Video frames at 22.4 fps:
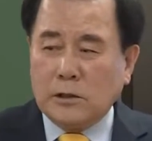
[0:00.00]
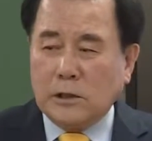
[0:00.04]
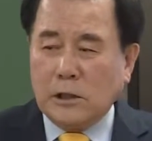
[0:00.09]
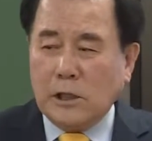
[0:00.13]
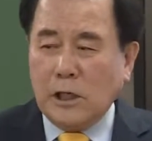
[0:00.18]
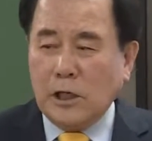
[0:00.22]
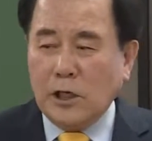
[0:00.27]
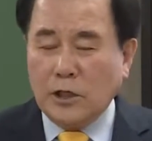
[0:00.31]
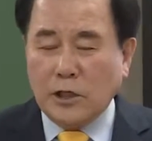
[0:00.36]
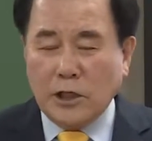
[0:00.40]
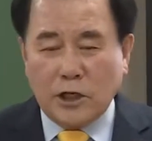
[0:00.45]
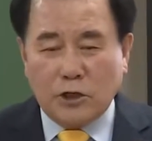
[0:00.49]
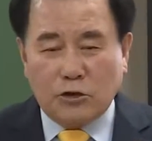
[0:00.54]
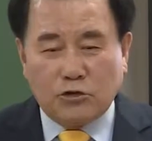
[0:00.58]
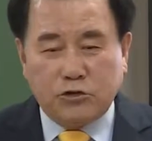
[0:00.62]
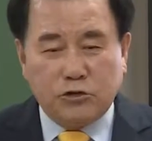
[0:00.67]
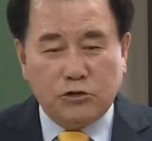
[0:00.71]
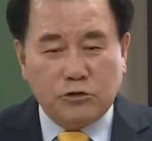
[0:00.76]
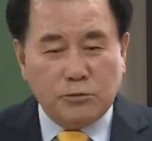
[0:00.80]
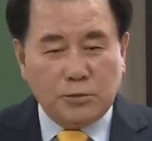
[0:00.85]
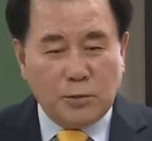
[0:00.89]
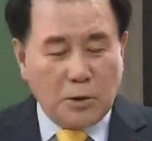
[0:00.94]
1년에
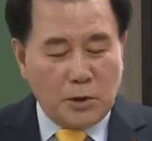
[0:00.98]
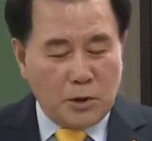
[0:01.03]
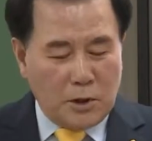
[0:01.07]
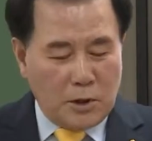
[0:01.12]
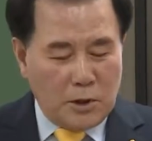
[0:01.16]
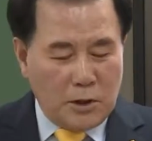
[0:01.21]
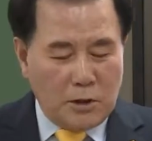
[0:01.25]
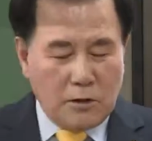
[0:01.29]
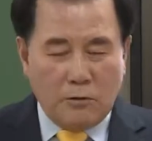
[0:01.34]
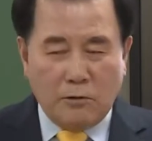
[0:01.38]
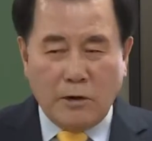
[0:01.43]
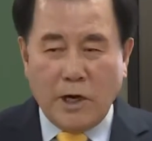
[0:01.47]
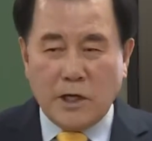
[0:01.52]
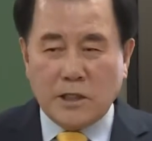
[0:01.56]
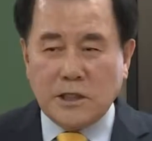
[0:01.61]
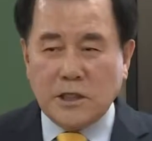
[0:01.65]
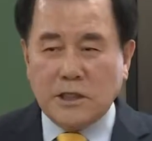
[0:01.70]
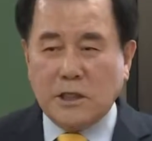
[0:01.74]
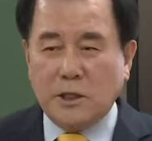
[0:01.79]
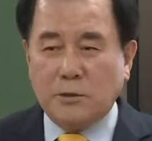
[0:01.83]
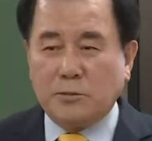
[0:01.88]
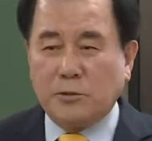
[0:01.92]
두 번
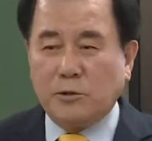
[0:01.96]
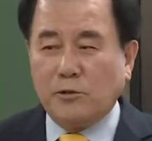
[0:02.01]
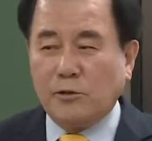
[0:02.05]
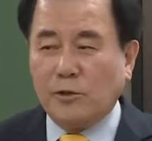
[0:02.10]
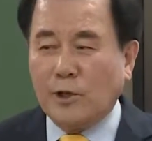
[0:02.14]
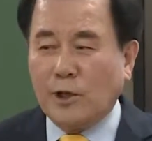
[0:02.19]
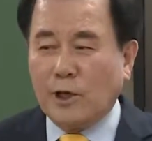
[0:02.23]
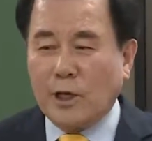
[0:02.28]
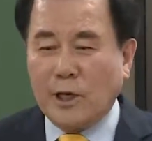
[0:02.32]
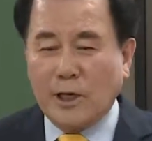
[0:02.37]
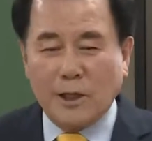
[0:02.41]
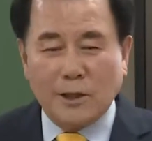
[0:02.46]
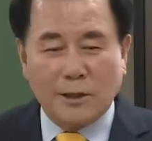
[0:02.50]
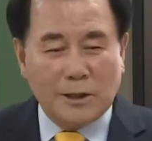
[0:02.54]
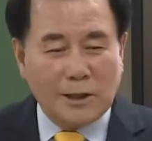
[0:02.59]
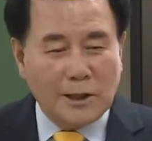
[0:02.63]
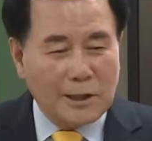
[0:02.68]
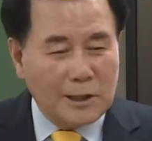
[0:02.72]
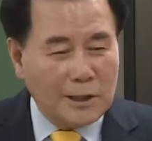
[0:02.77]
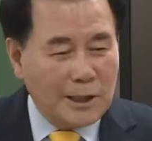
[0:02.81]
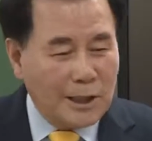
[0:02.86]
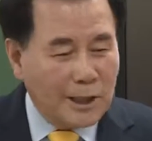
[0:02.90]
화재 대피 훈련을
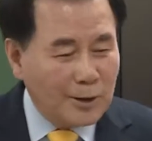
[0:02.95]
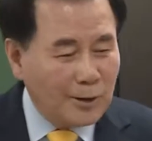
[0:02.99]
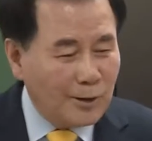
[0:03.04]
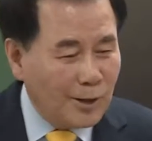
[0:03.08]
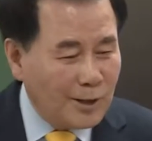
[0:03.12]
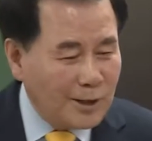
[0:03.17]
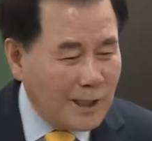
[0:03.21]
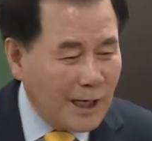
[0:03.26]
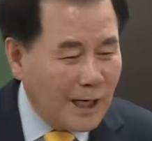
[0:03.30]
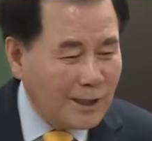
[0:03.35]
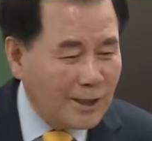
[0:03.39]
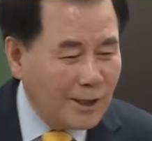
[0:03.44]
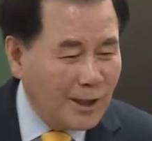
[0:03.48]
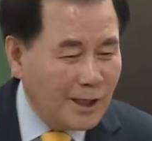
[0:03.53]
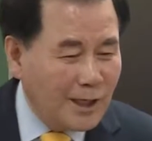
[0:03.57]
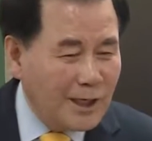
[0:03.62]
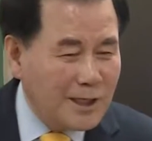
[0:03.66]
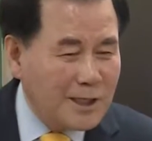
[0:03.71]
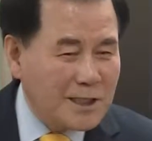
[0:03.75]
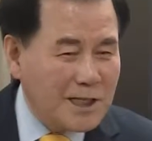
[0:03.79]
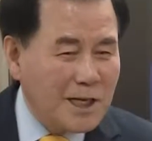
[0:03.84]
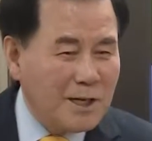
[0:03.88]
하는데 이 학교가
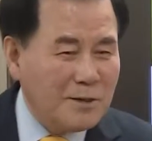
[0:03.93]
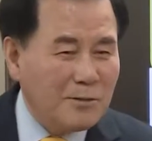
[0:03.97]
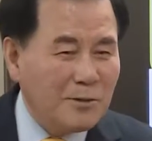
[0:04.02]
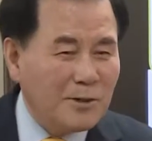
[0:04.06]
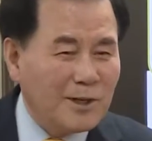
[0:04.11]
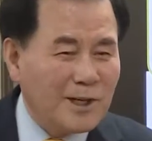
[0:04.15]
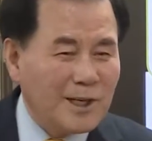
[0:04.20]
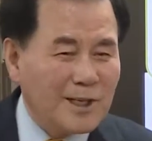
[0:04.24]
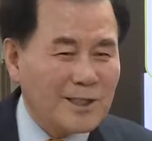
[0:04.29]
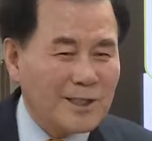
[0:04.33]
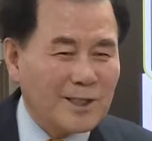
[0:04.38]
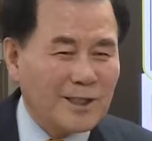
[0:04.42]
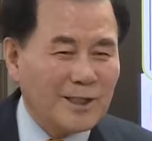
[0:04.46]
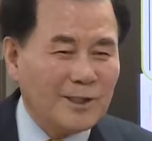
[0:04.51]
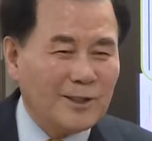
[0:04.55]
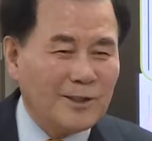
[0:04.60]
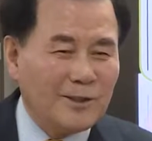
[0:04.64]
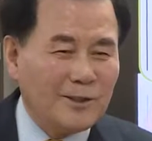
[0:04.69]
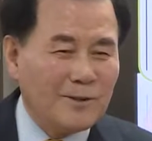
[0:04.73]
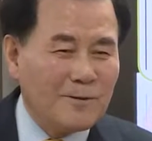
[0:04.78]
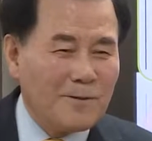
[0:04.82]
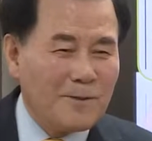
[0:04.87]
작년에 세 번을
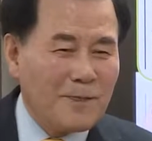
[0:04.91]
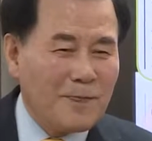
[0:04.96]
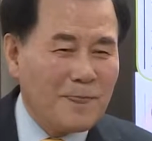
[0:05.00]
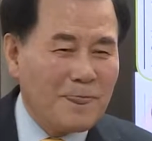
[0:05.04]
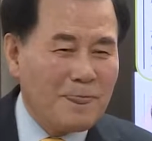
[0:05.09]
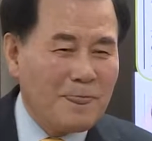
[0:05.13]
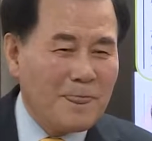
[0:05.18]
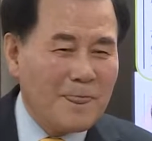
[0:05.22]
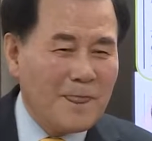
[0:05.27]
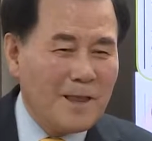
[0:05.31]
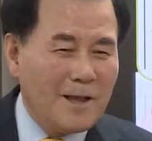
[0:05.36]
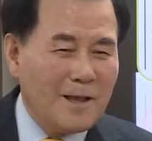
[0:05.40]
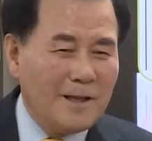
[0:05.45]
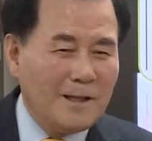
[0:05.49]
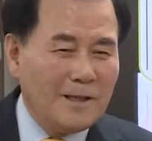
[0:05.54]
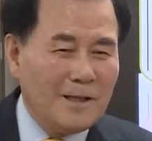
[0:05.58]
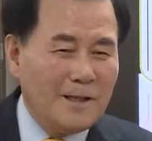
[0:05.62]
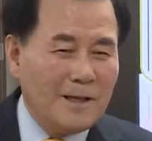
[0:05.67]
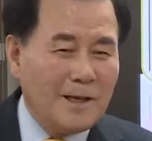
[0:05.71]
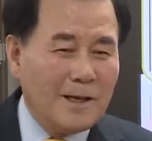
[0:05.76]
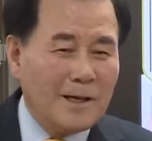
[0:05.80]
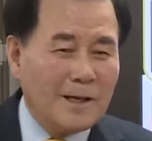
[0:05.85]
했어요.
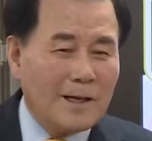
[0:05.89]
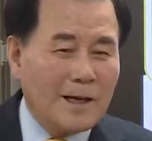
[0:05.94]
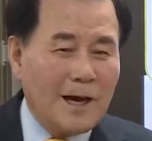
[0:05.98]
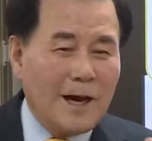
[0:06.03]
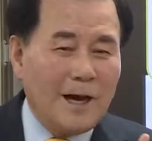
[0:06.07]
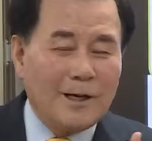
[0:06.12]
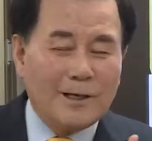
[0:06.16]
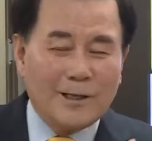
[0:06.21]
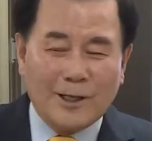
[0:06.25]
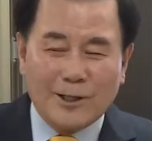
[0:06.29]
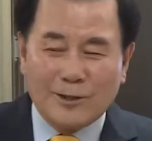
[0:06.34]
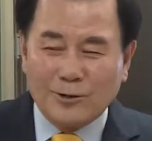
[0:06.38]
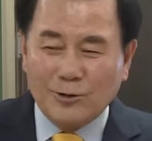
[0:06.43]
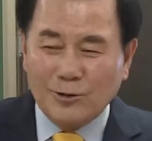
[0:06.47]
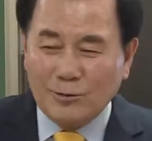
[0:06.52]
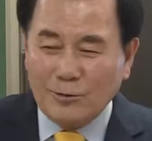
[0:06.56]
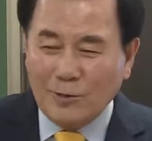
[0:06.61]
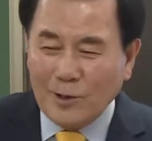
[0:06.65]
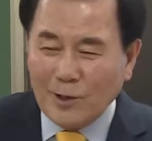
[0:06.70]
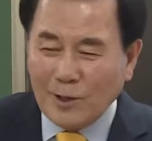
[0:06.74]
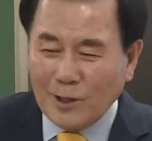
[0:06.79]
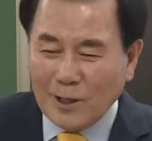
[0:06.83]
가을에 두
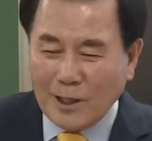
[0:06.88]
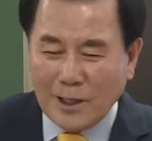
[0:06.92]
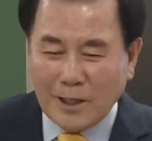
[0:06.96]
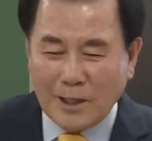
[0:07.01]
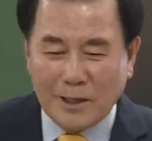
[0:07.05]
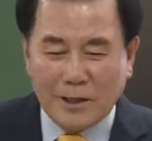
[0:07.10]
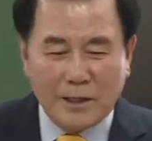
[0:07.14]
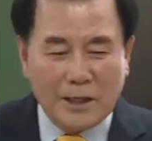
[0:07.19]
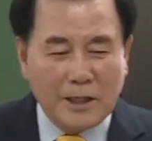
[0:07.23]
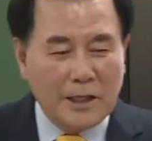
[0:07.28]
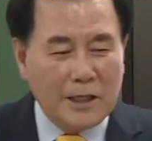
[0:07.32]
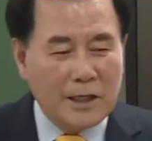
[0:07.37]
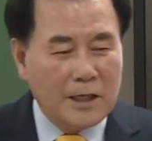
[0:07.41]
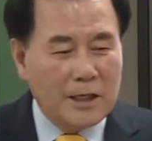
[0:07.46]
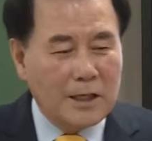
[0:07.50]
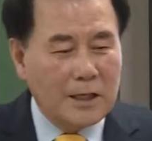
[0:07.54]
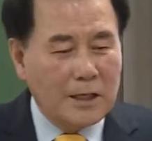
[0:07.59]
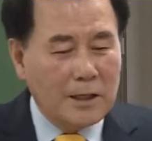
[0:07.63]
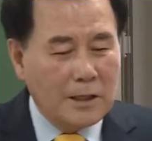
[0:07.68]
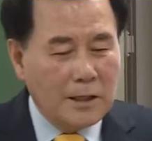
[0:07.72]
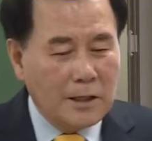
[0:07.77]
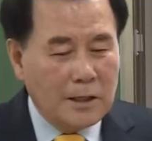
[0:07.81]
번을 했는데
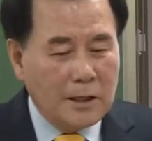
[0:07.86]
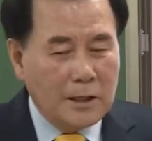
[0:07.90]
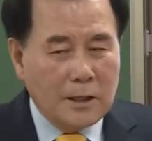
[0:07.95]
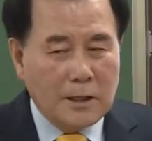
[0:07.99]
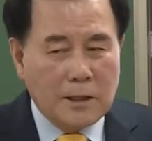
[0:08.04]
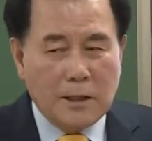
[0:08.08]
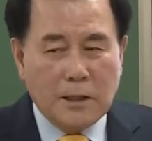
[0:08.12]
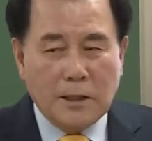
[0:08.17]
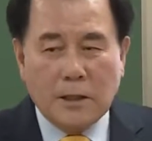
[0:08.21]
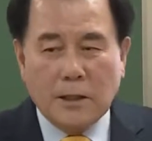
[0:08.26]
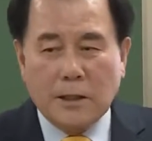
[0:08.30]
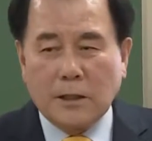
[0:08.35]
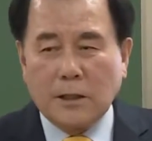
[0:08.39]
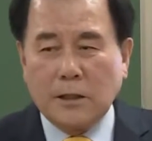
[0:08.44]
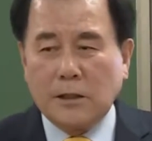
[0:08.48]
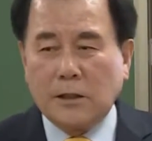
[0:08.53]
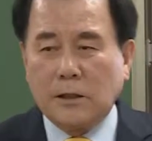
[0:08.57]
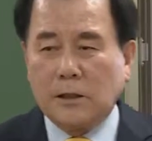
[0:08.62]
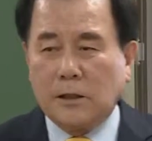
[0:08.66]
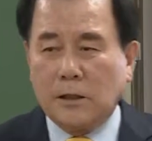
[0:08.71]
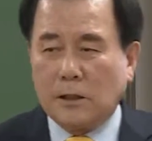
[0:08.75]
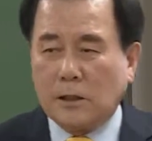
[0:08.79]

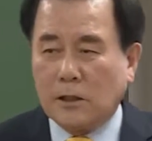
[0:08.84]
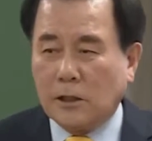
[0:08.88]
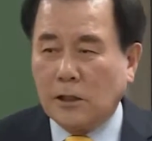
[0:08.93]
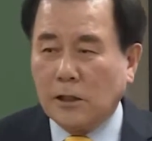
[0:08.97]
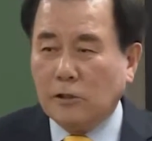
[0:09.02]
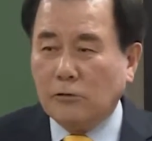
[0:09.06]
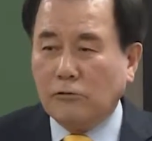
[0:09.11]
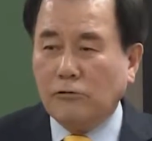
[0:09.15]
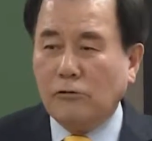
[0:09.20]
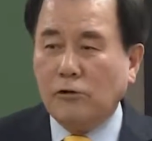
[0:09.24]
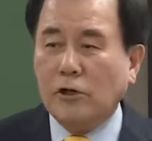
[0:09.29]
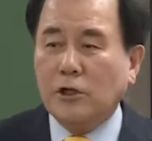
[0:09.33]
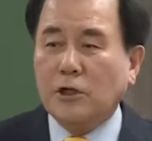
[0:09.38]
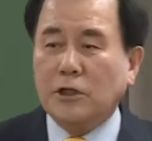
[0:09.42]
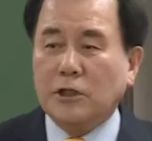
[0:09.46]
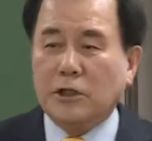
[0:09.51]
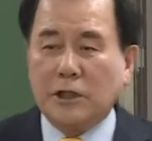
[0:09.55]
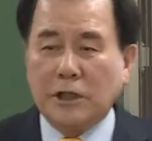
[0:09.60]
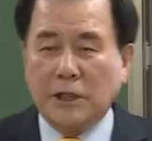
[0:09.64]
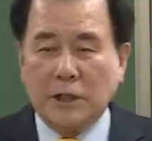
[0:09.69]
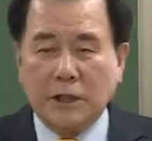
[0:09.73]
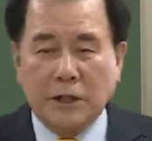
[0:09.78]
그, 그
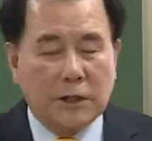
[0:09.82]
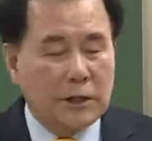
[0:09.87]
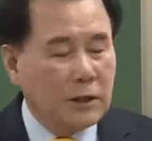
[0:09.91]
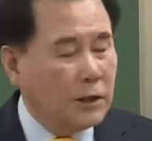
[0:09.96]
훈련이